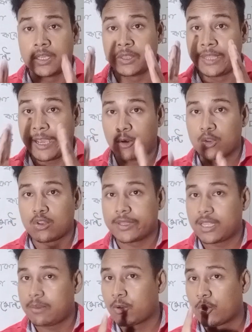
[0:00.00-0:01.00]
দেখো
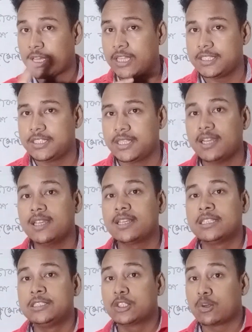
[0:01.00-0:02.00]
তোমাদের আমি কথা দিছি না
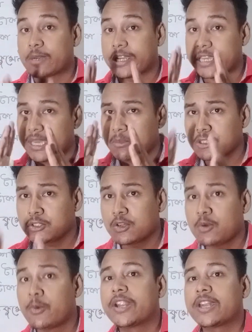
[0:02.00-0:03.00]
যে তোমরা এবছরও
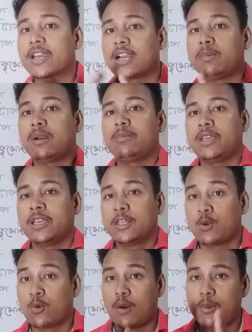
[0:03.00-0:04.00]
ফোনের টাকা পাবে
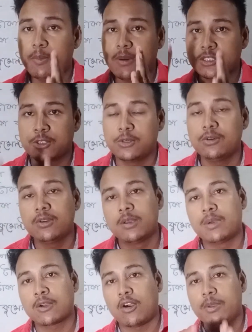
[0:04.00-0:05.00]
তো কবে পাচ্ছ
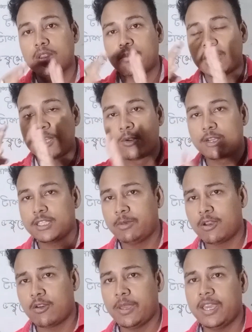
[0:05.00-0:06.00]
বা কবে তোমাদের নোটিশ
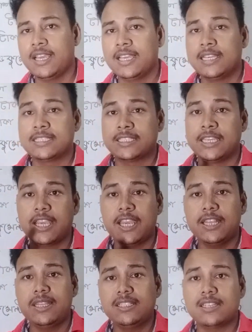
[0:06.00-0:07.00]
বের হবে
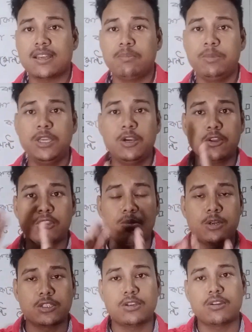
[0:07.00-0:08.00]
সেক্ষেত্রে যারা বিগত
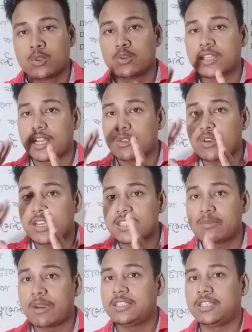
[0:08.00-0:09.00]
বছর অর্থাৎ যারা দুই
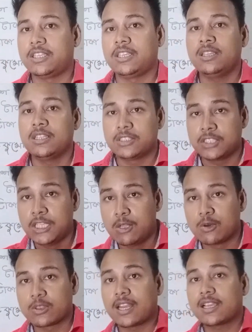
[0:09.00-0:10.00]
হাজার বাইশে ছিল
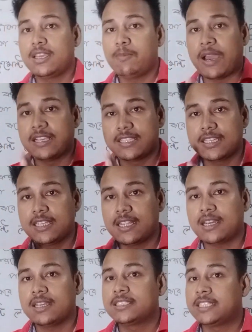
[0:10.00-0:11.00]
তারা কি পাইছে কি না
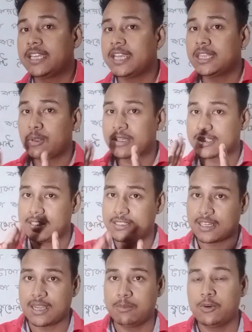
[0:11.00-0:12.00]
সেক্ষেত্রে আজকে
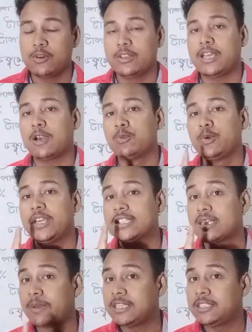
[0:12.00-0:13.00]
জানাবো দেখো দুই
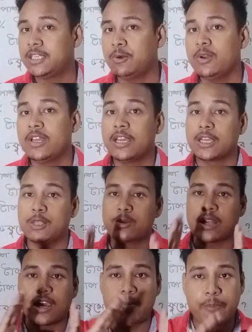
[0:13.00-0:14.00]
হাজার বাইশেও কিন্তু
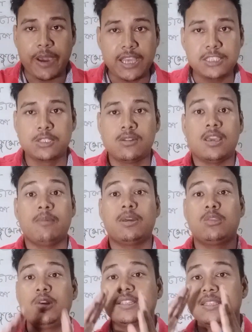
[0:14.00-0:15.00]
টাকা পাইছিল এবার
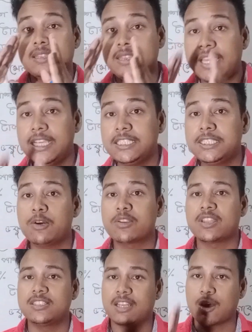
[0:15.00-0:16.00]
দুই হাজার তেইশে
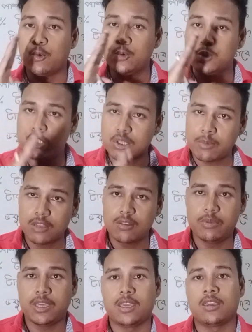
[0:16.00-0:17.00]
অর্থাৎ যারা উচ্চ
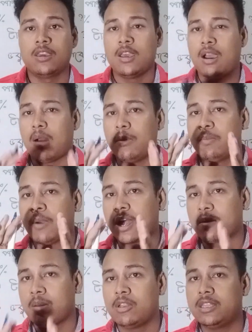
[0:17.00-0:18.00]
মাধ্যমিকে আমি
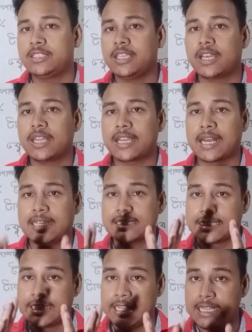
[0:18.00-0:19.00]
বারবার বলতেছি এখানে ক্লাস
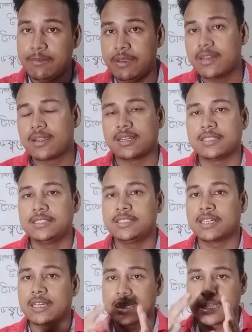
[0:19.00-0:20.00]
ইলেভেন না
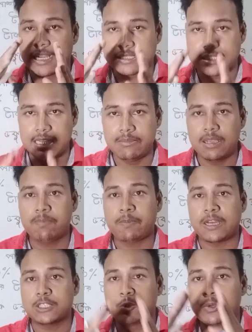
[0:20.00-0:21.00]
যারা ক্লাস ইলেভেন
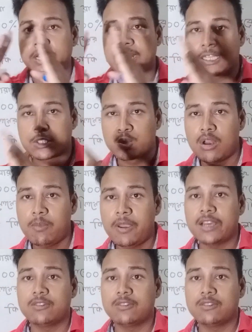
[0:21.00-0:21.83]
পাস করে ক্লাস টুয়েলভে